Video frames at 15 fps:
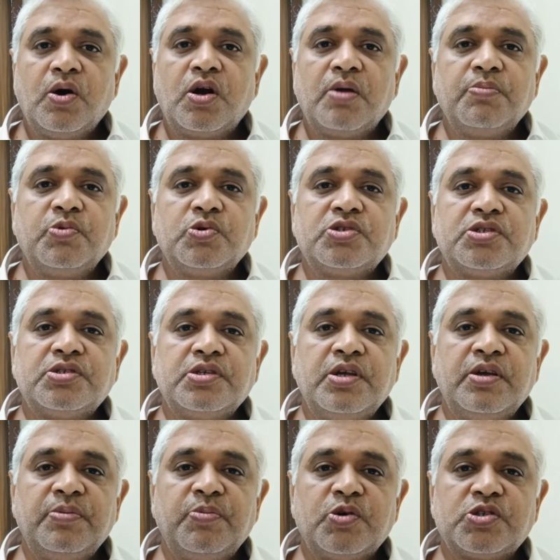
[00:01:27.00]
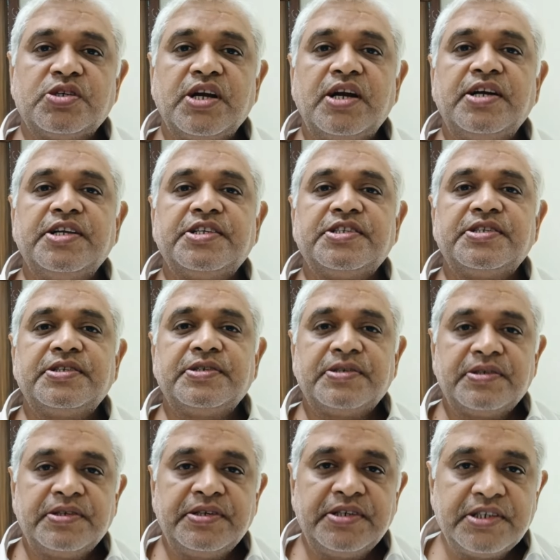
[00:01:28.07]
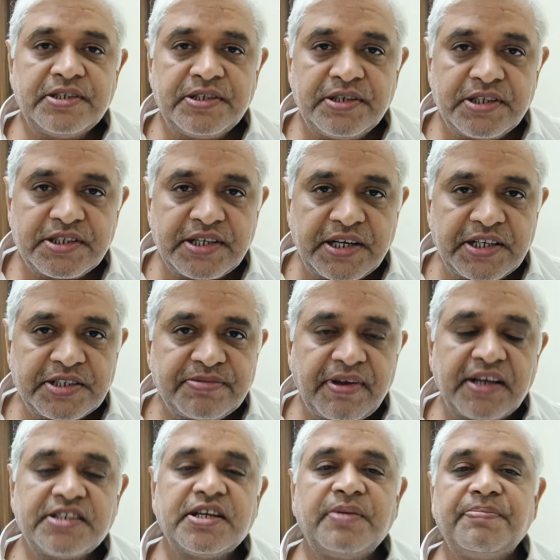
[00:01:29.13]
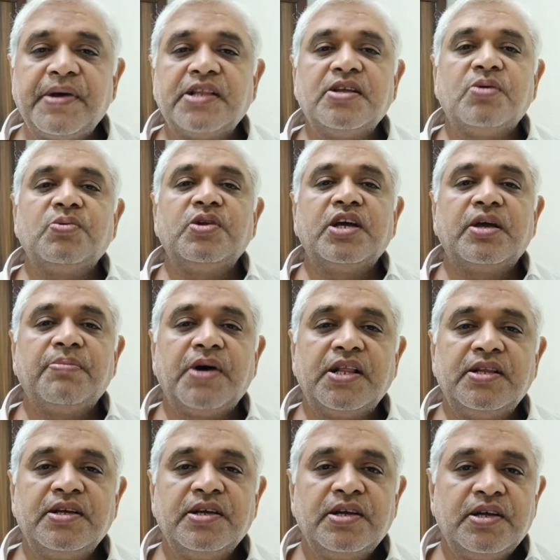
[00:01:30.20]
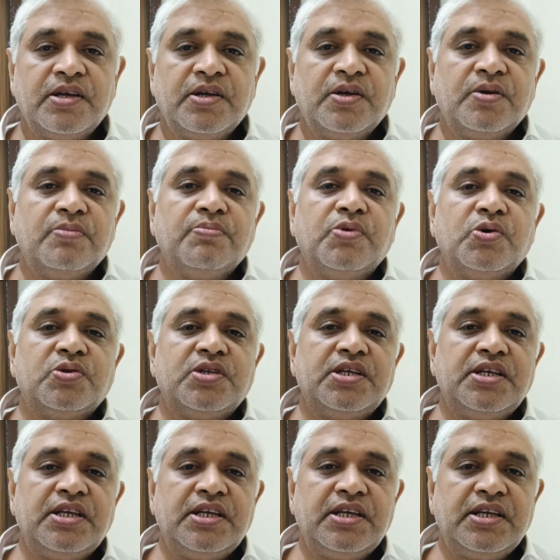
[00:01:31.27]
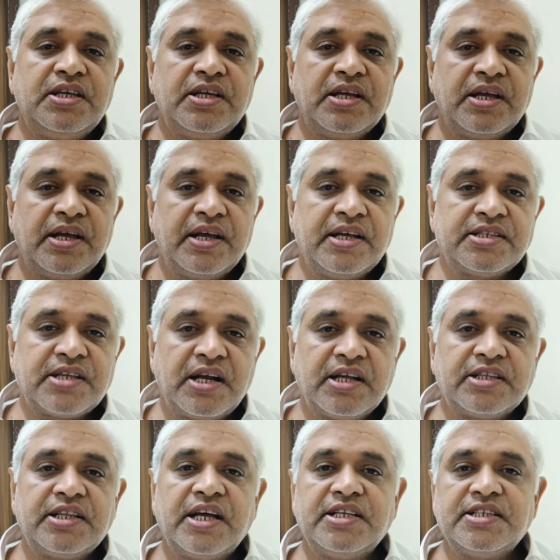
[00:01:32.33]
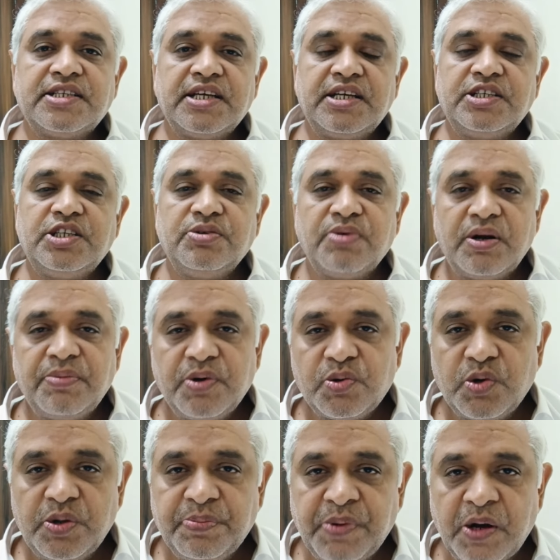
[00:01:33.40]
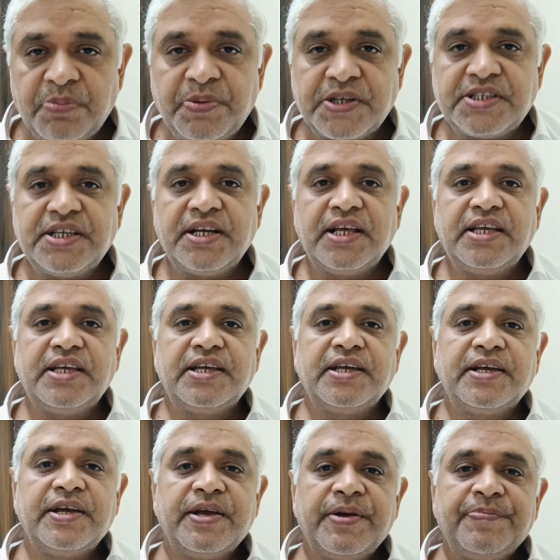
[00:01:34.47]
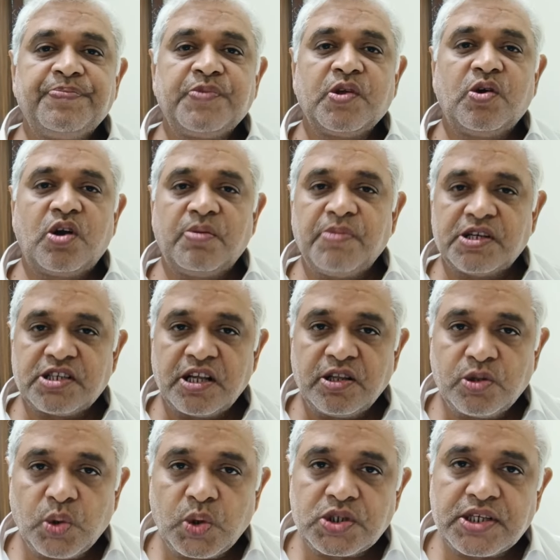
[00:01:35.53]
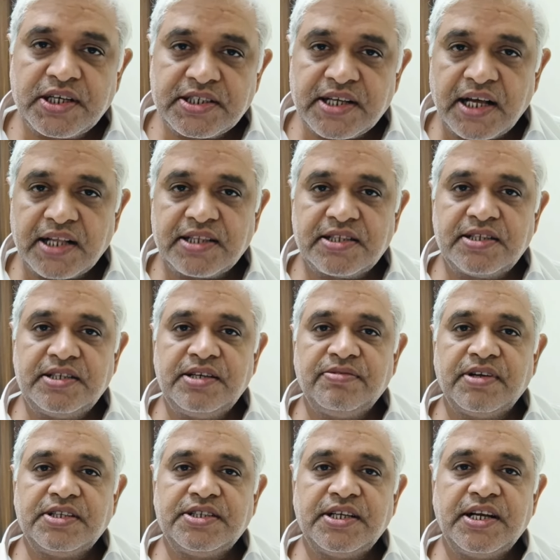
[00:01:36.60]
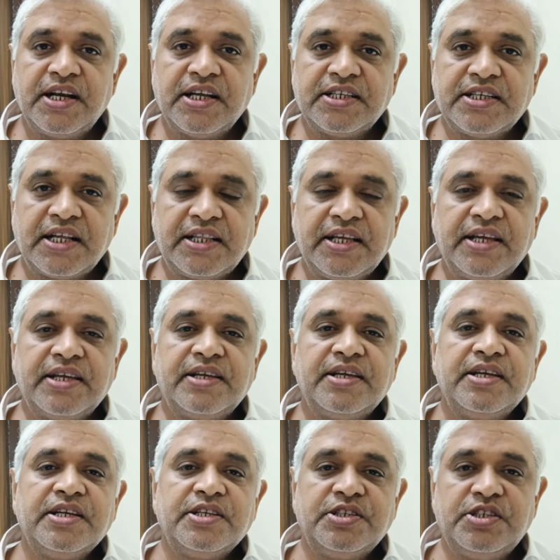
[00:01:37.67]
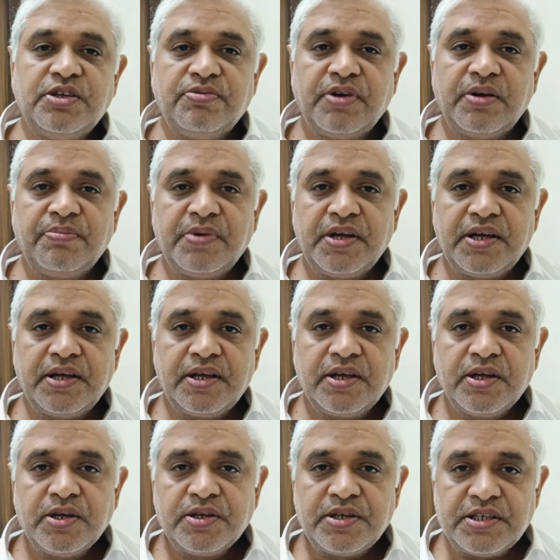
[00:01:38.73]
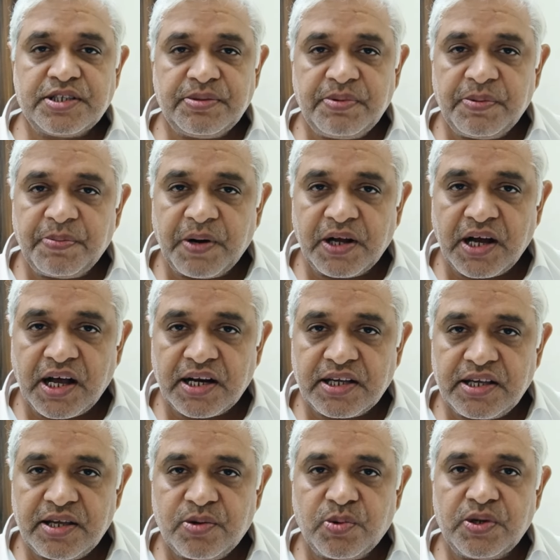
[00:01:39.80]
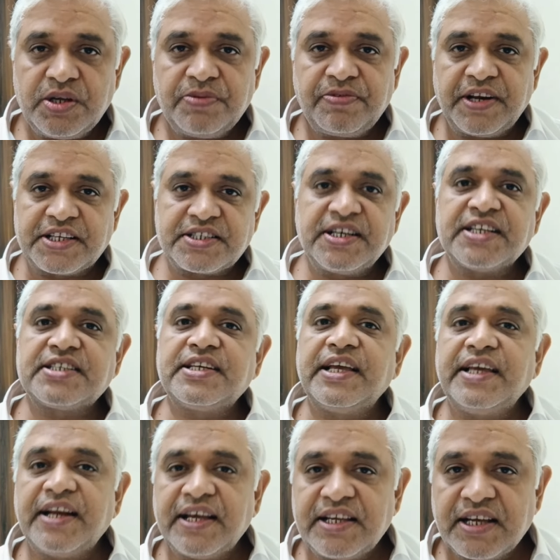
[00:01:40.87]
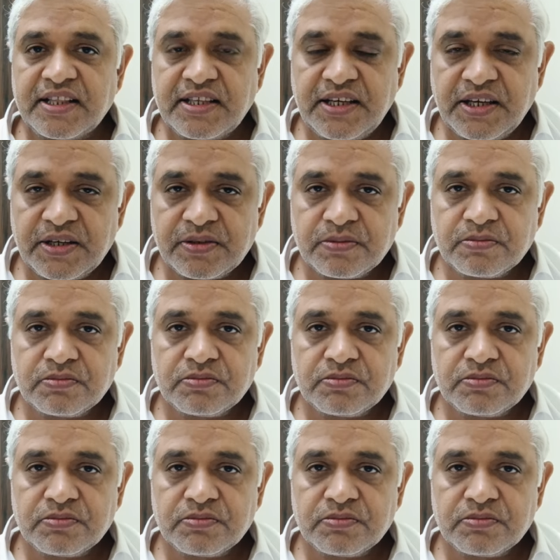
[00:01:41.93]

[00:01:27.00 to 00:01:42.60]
और हम उस इमोशनल डिससेटिस्फैक्शन पैदा होने के बाद बहुत ही ऐसा लगता है जैसे कि जीवन में कोई पर्पज़ ही नहीं है और हम असंतोष के साथ जीवन जीने लग जाते हैं जीवन में किसी भी प्रकार की कोई फ्रेशनेस नहीं रह जाती है